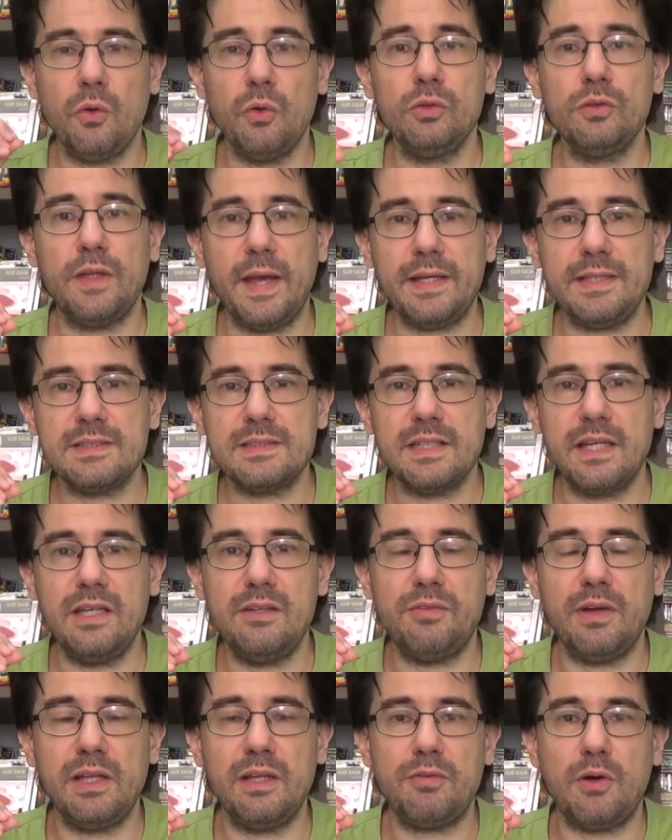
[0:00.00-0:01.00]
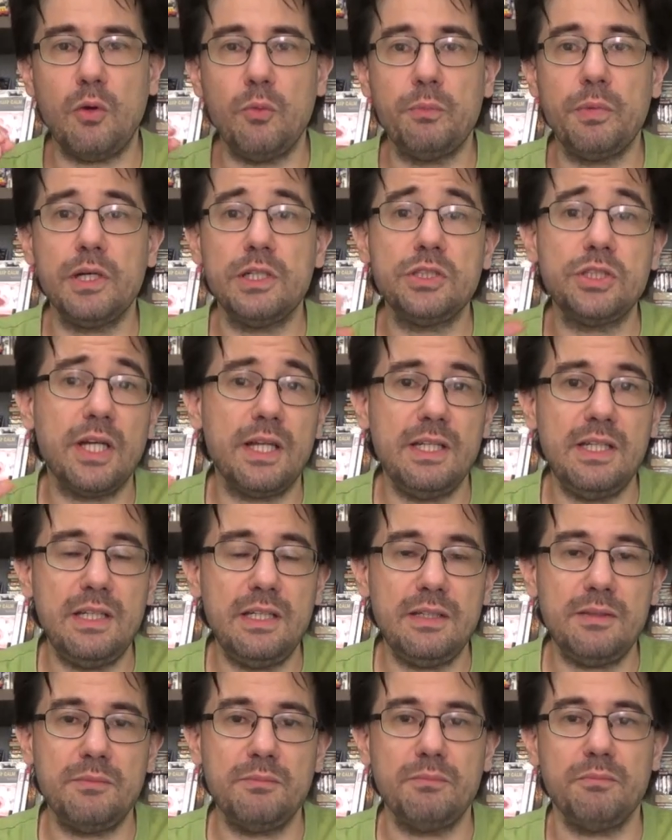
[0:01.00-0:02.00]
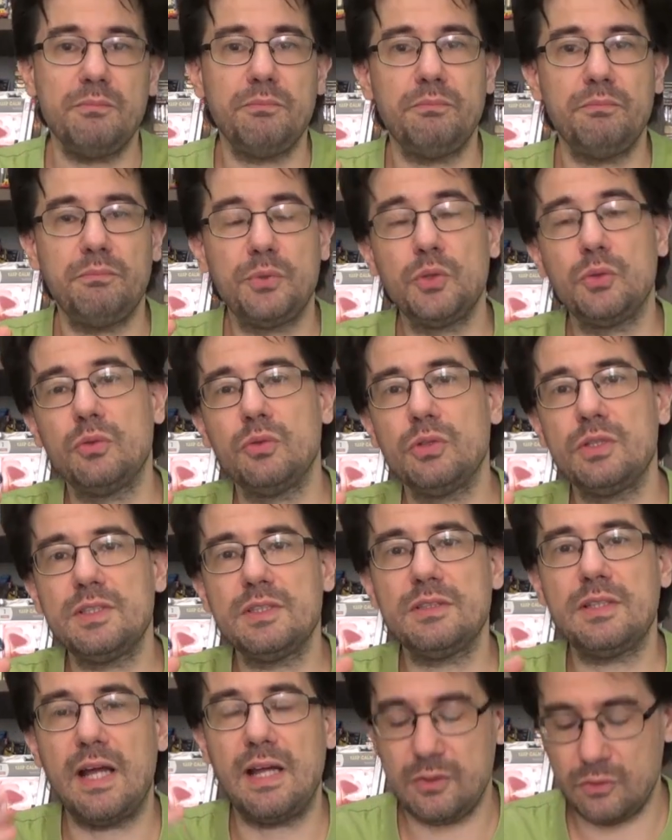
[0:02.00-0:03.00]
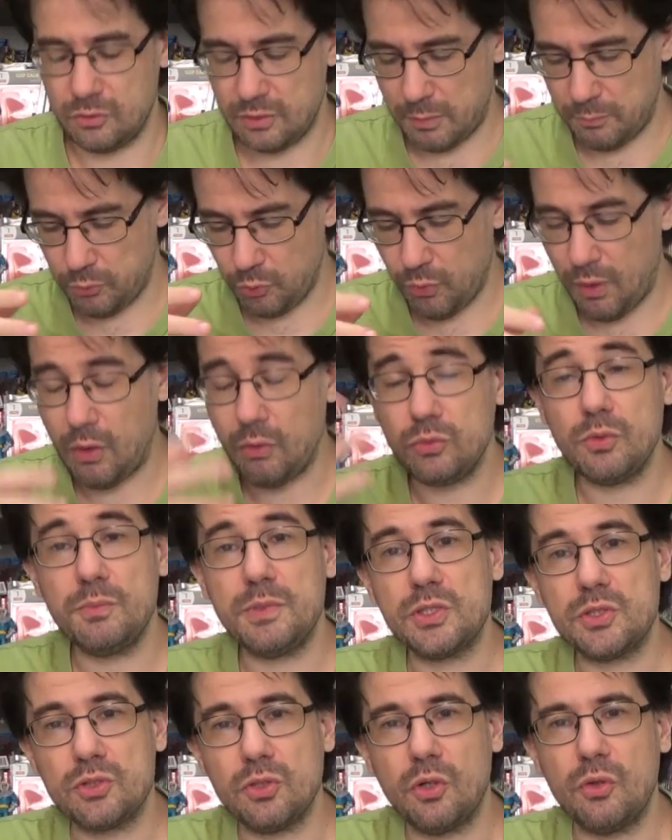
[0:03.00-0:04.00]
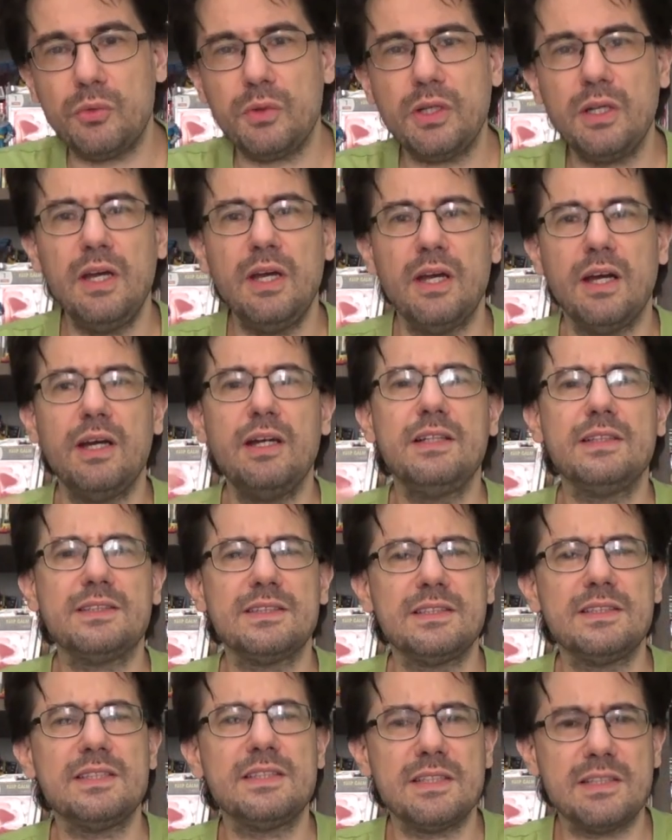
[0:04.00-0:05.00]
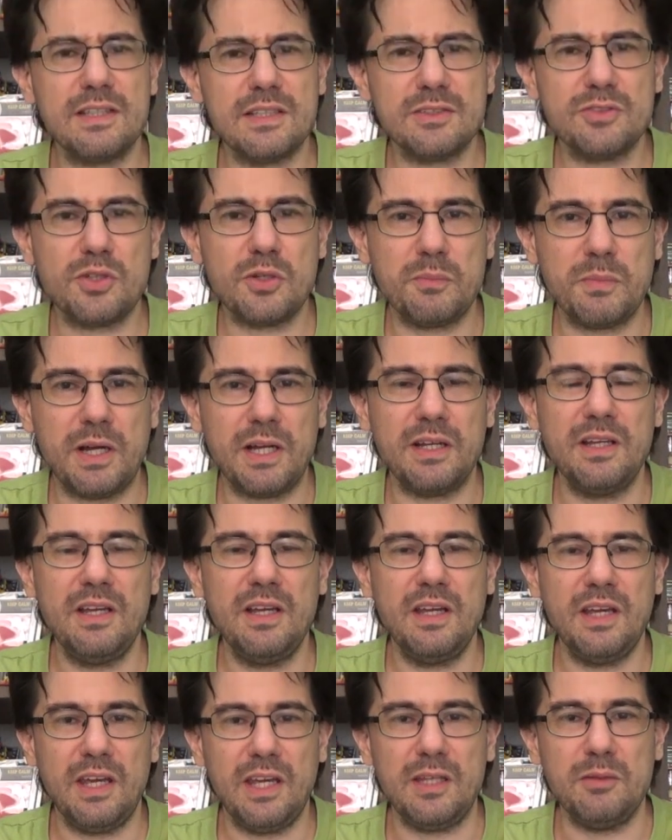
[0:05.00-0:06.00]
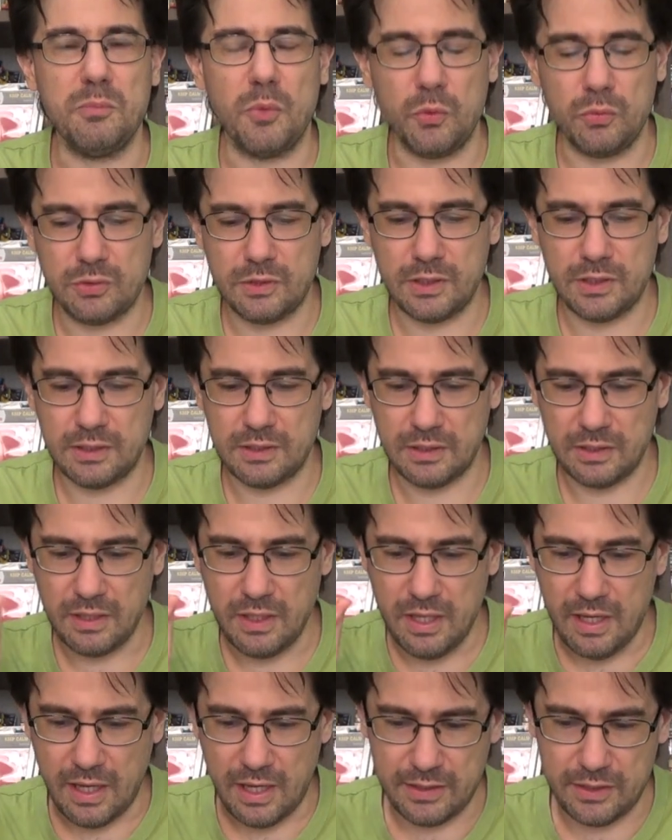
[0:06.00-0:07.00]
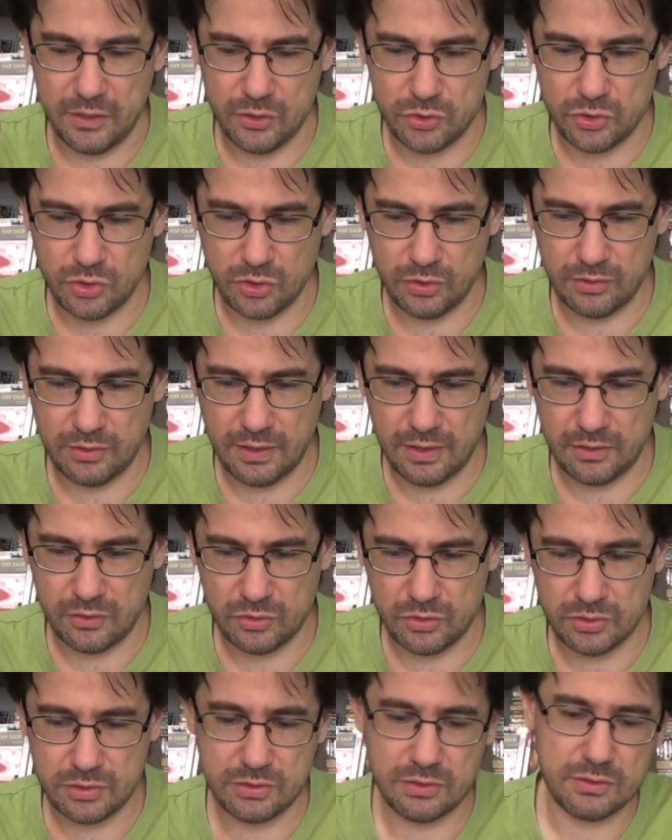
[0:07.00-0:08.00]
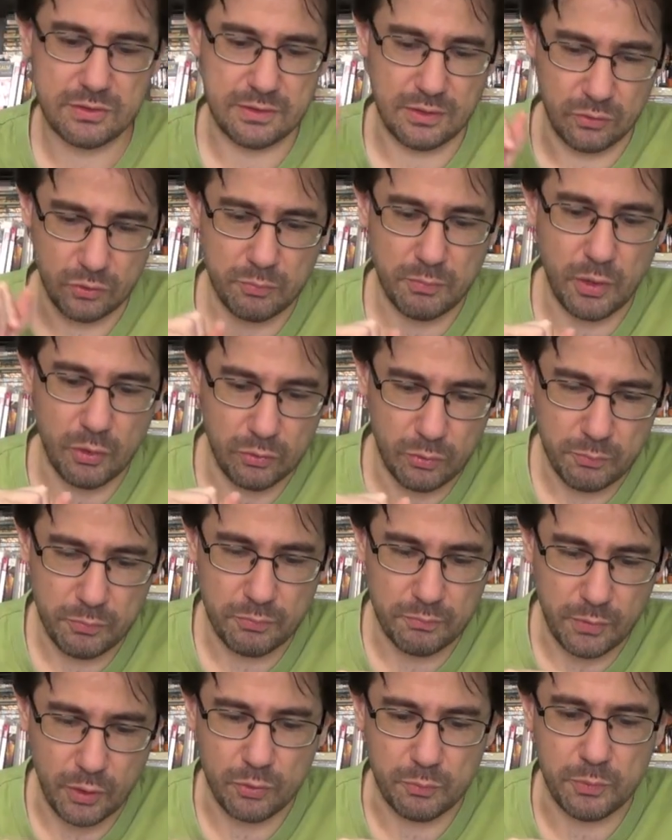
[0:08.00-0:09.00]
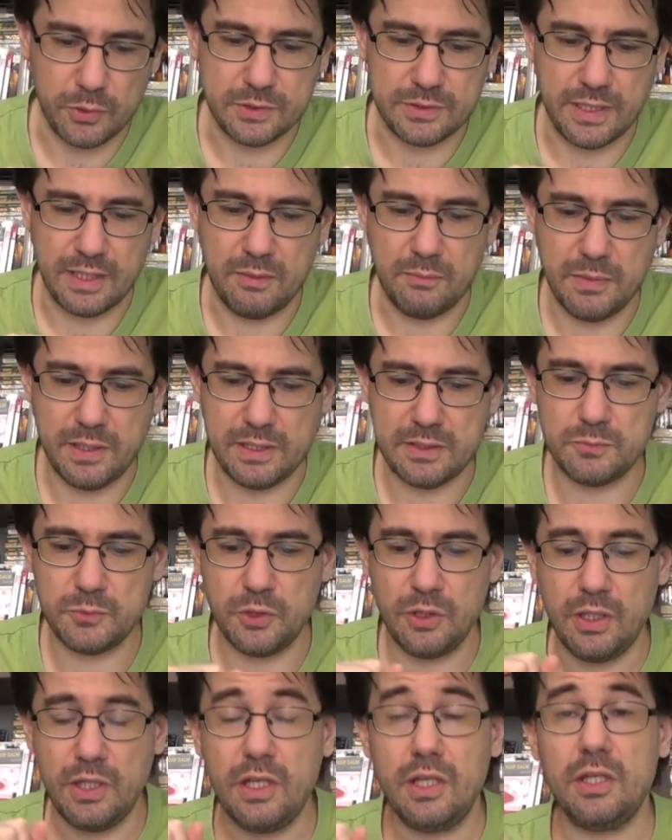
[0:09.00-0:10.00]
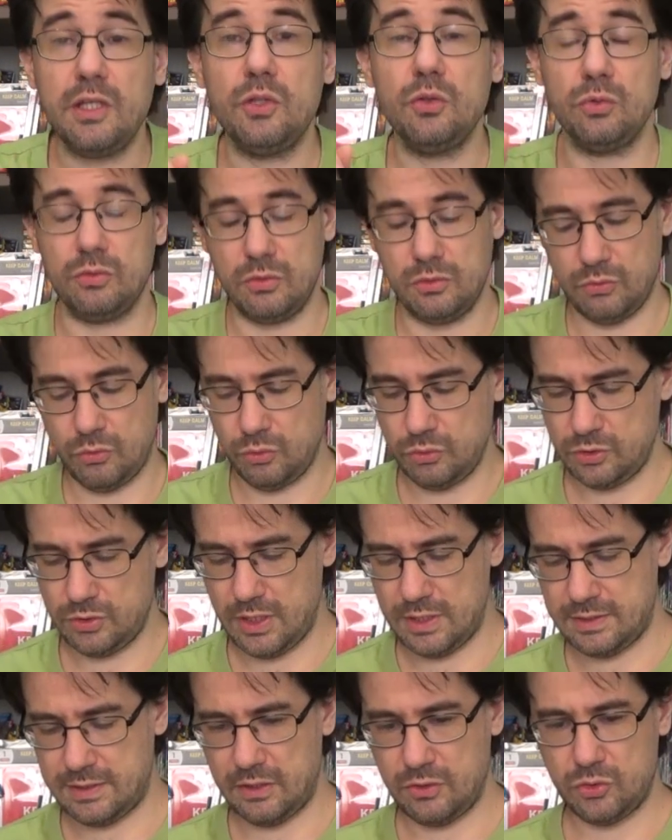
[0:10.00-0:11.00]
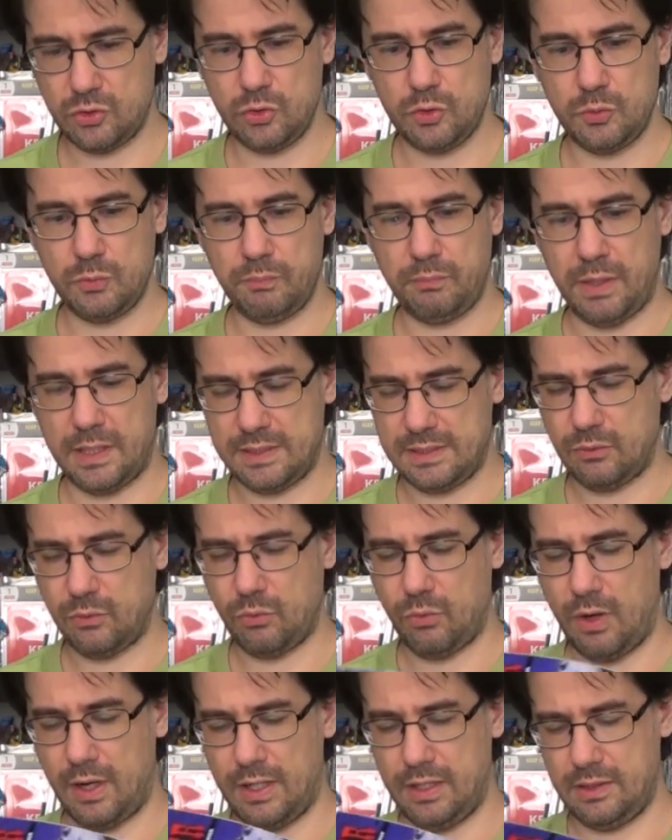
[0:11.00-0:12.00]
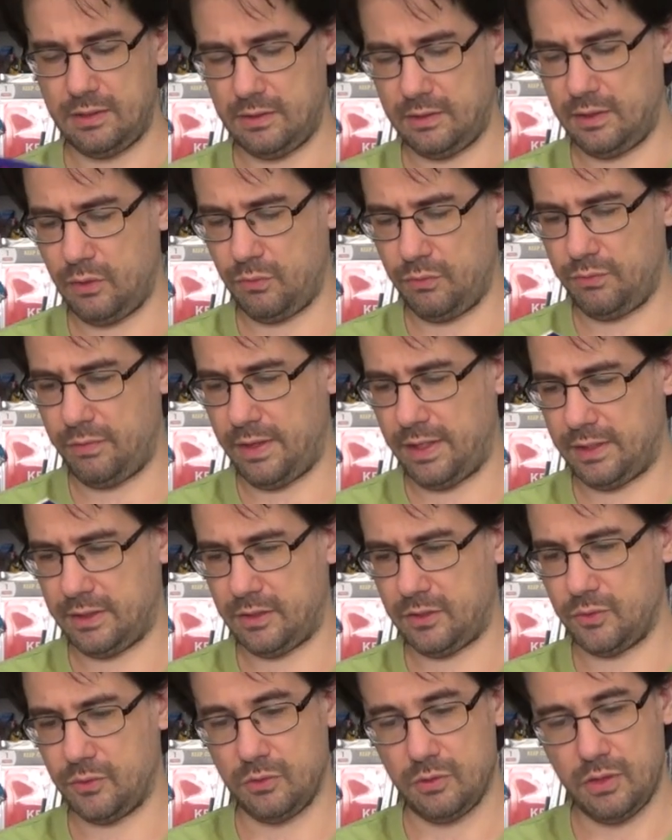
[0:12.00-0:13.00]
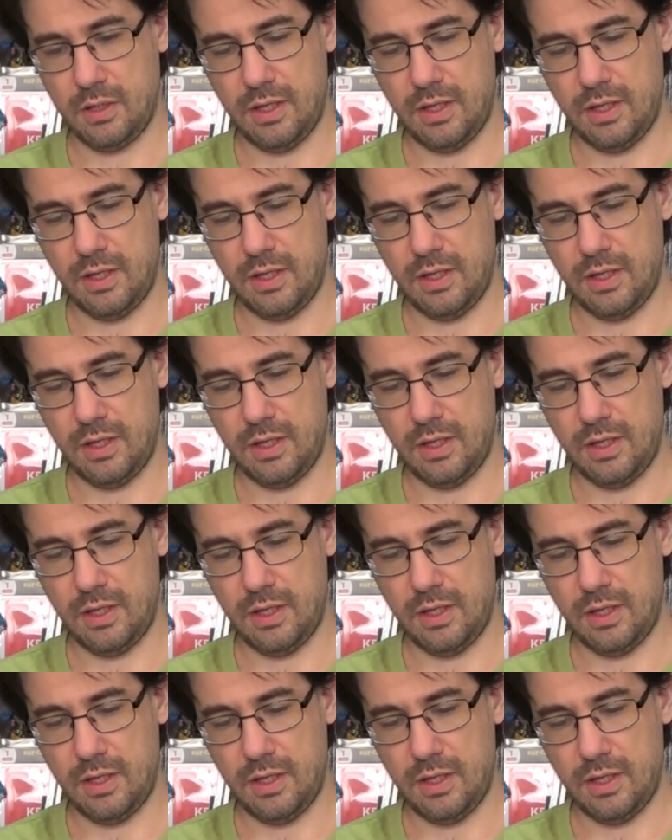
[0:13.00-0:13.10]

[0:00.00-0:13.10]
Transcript: o Tex ele vai levar o Bud e a Lily para o estado, né, para o Alto Missouri, antes de se transformar em Montana. Aqui os roteiros são do Mauro, Mauro Boselli mesmo e o, os desenhos do Pasquale Del Vecchio.